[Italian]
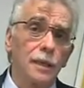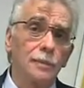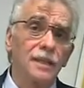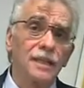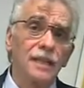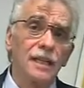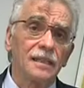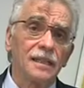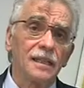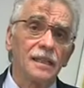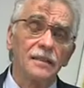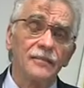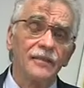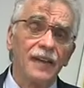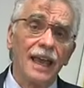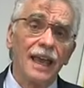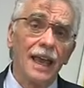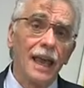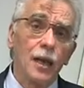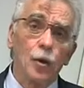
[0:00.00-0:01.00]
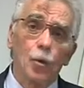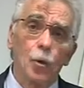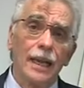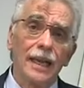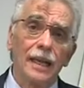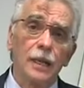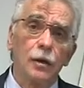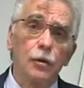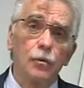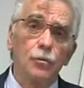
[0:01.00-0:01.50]
abitative è
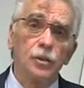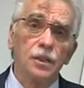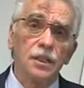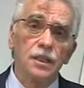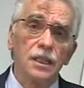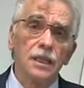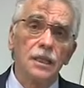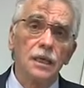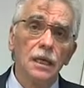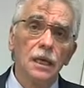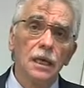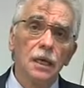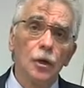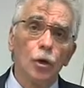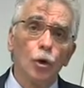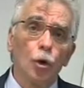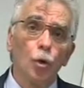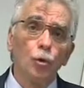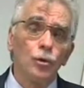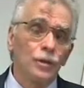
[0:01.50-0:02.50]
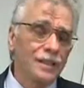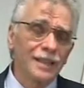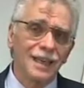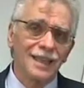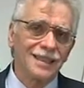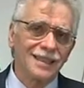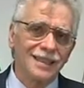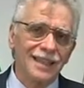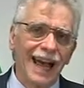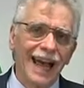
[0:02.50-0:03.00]
quello di
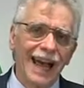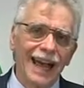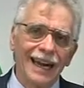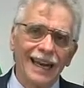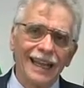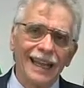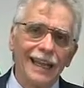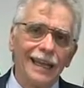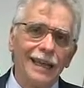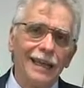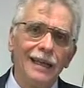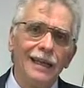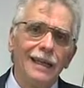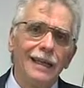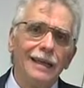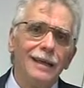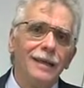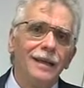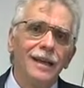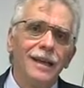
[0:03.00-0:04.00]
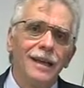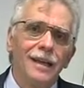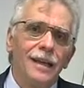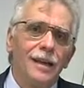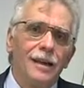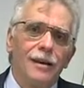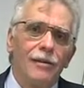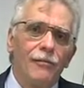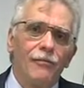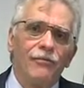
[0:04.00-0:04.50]
contrastare eh,
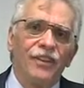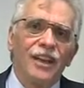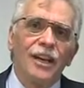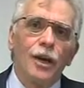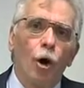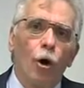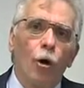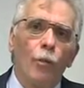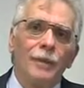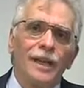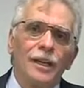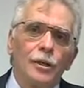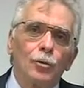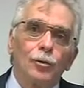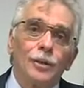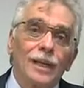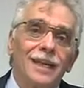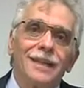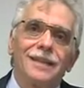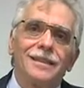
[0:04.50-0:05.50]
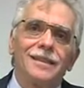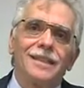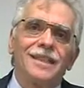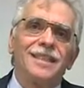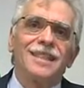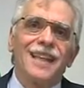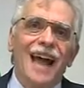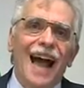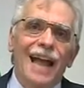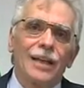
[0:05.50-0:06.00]
il fenomeno del
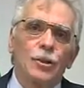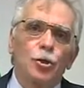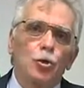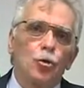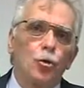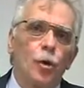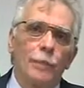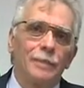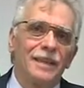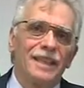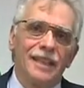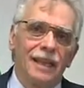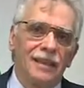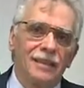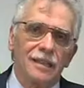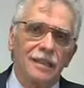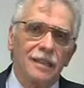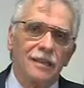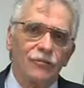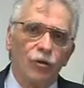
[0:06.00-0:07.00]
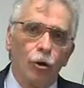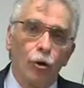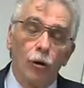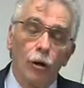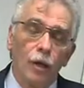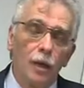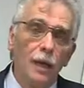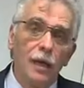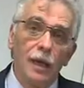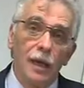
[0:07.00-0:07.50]
disagio
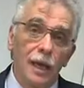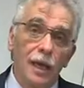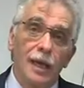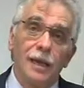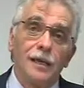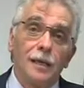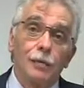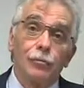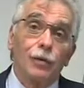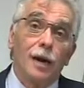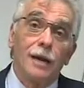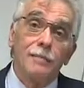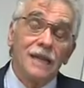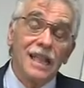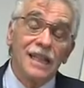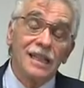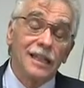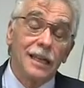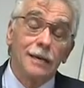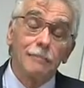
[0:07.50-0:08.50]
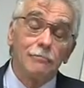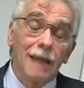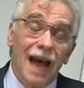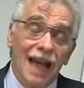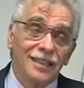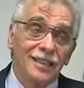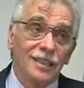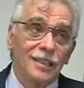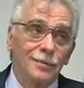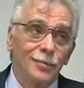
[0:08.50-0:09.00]
abitativo e naturalmente il
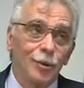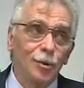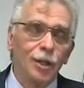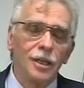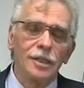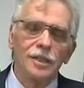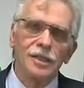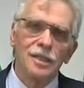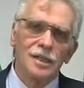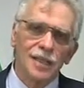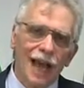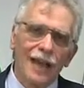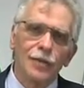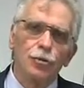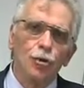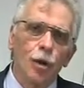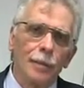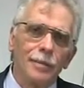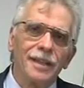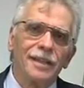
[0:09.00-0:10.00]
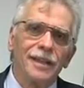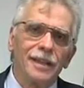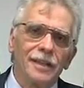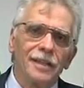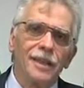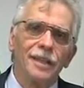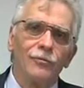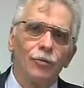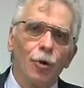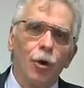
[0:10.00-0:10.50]
massimo del disagio
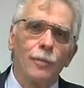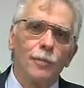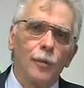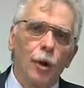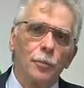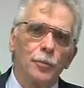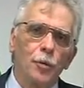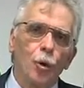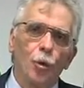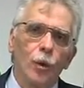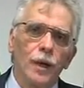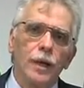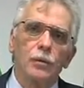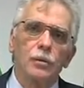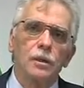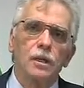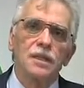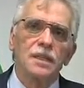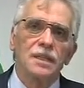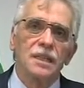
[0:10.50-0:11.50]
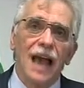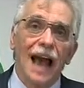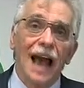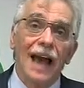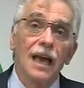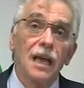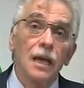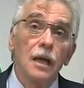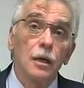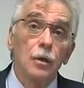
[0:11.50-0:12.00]
abitativo è proprio quello che si
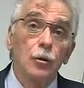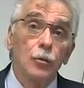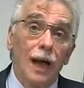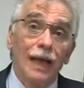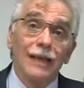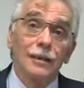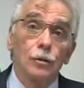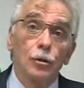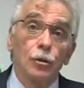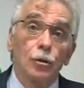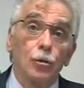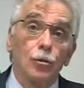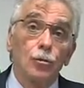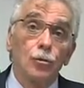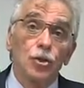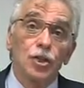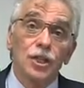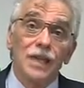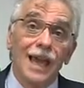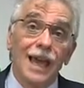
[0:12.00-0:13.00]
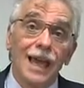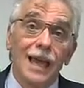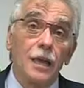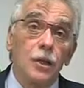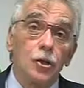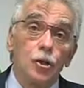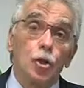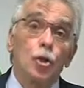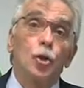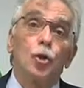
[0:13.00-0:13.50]
ha quando si è
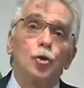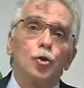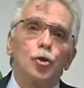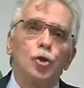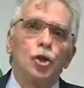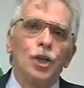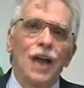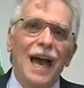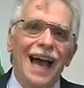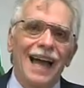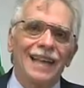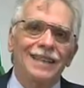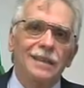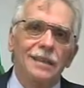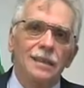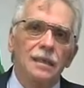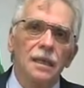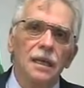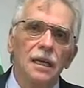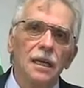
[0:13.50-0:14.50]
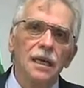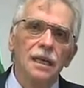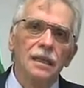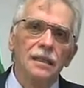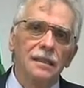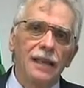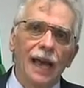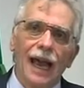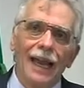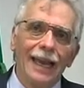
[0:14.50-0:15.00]
sloggiati
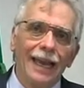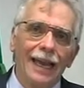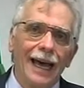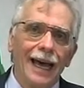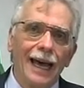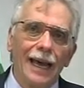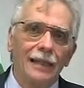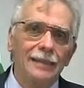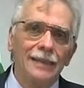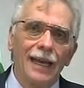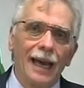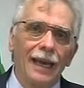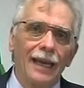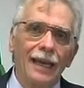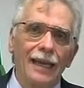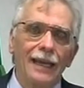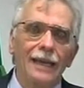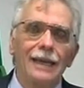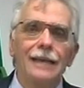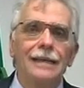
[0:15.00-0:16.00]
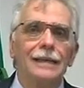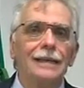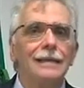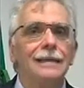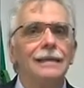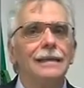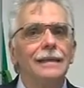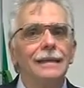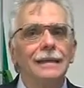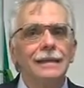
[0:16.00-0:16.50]
dalla,
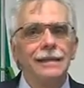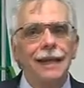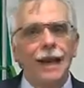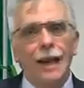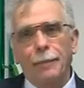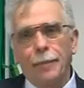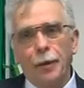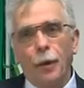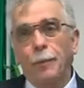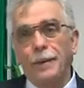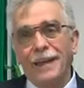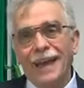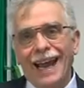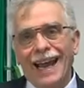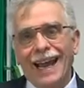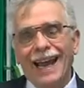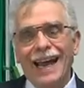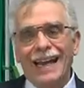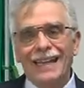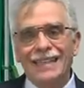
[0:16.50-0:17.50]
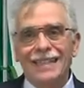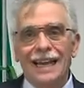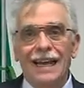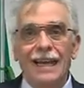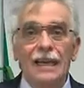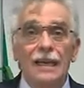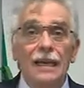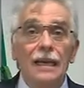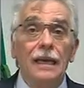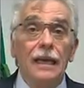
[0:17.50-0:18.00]
dal, dalla propria
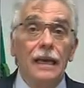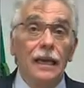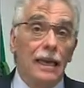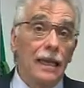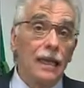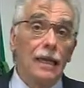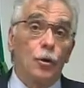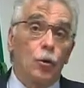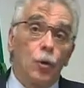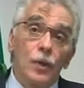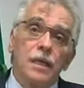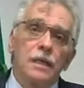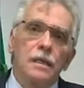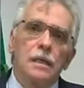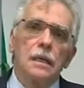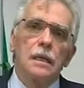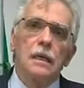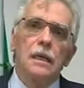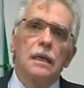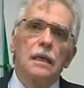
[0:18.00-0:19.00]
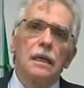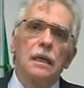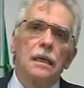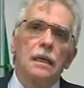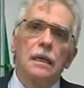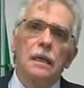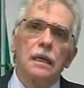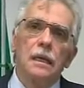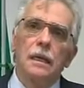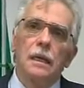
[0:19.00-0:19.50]
casa e quindi
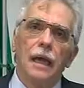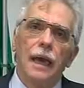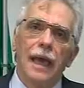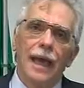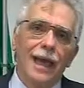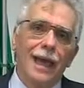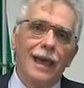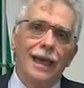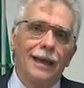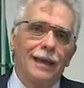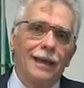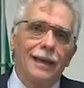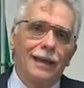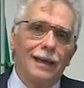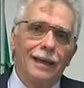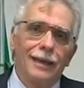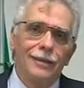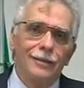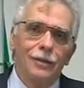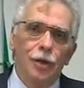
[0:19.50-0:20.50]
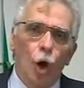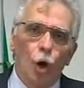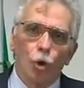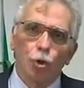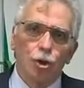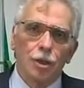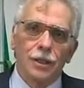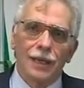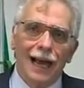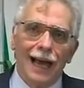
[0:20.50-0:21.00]
eh, è eh,
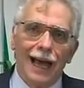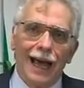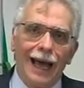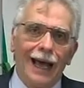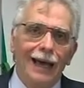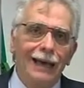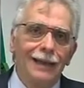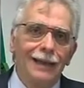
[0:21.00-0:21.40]
nostra